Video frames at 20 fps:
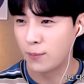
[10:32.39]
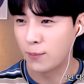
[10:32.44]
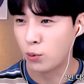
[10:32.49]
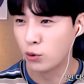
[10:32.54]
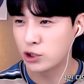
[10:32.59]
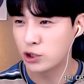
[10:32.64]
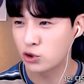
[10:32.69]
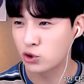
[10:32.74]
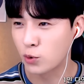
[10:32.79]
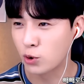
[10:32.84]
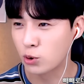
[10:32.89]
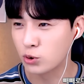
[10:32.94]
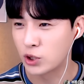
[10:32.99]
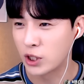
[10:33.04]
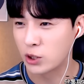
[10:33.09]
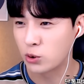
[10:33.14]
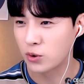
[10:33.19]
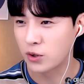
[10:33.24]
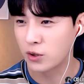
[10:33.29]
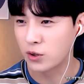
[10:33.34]
보실 줄 모르고
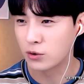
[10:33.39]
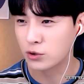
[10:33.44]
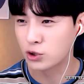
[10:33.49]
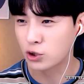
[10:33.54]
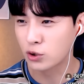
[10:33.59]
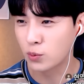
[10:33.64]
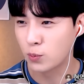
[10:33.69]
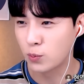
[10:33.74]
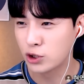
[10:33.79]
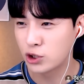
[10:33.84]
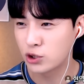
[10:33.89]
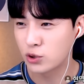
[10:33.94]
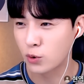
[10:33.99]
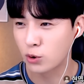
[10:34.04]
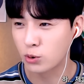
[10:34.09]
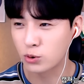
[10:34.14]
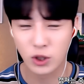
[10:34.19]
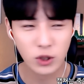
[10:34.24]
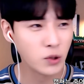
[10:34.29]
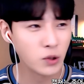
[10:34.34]
죄송해요. 저도 보실 줄
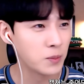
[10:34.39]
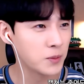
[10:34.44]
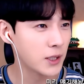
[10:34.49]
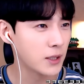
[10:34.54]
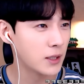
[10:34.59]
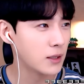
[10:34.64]
모르고 죄송합니다.